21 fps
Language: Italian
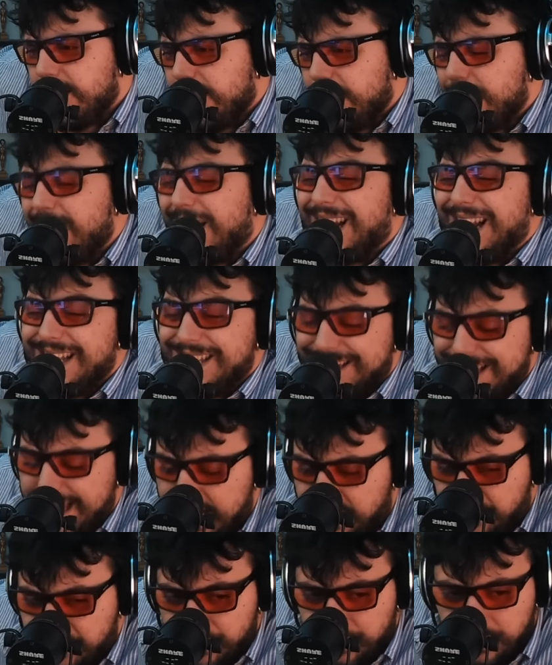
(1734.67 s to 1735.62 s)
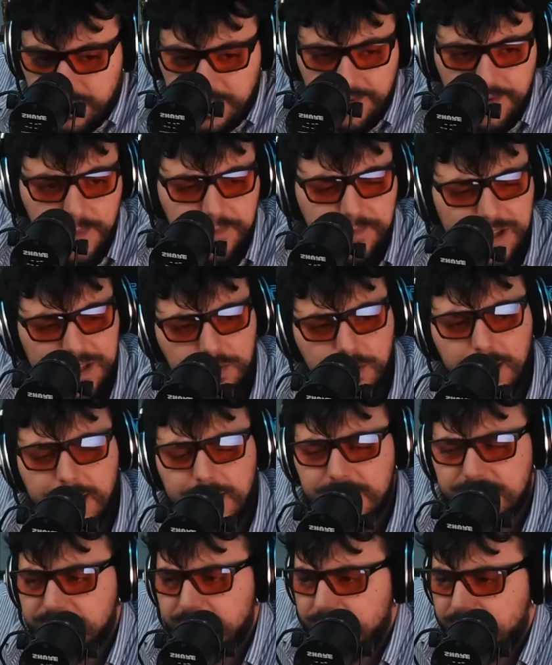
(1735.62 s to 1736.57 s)
Eh, una class action che avrebbe fatto la
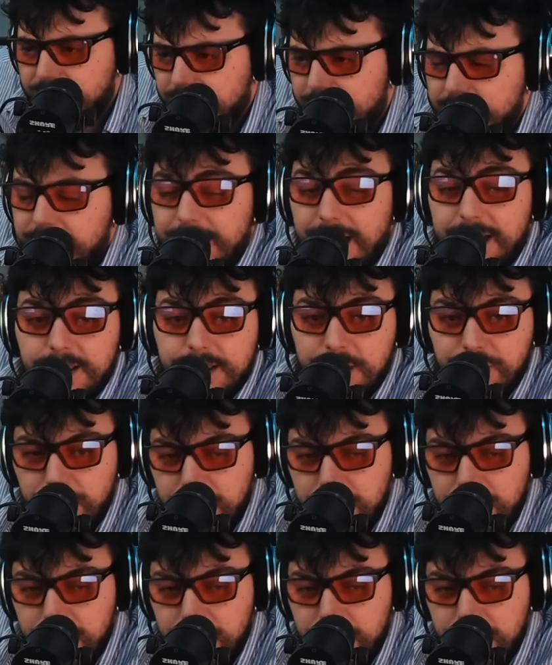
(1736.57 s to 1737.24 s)
class action che tanta